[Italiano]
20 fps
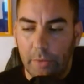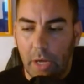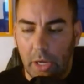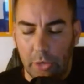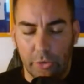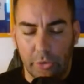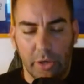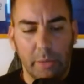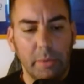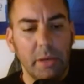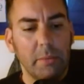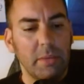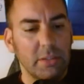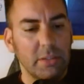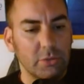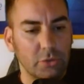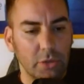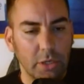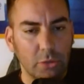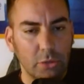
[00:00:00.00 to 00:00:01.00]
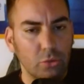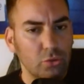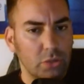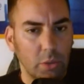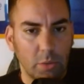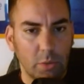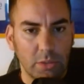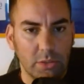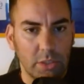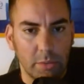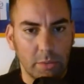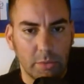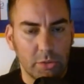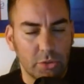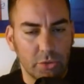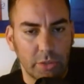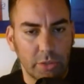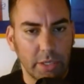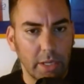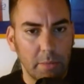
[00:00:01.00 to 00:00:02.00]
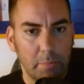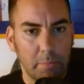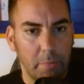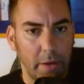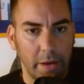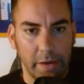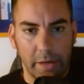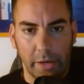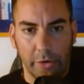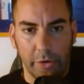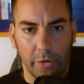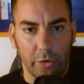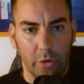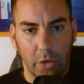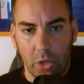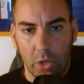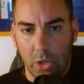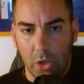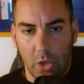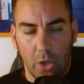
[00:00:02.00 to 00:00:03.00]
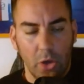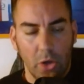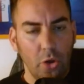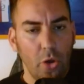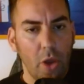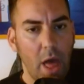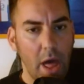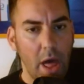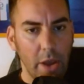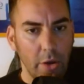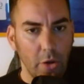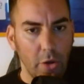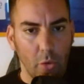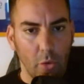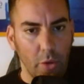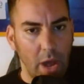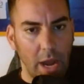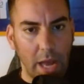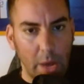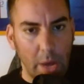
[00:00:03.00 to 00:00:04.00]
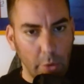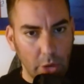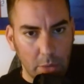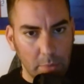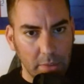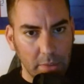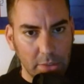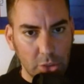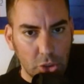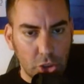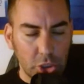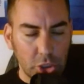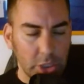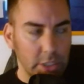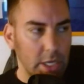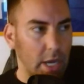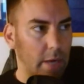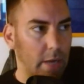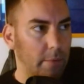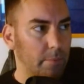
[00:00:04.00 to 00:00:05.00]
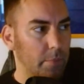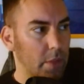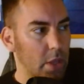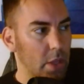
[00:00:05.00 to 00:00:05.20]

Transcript: Allora, premesso che tutte queste persone che parlano non hanno una laurea in medicina,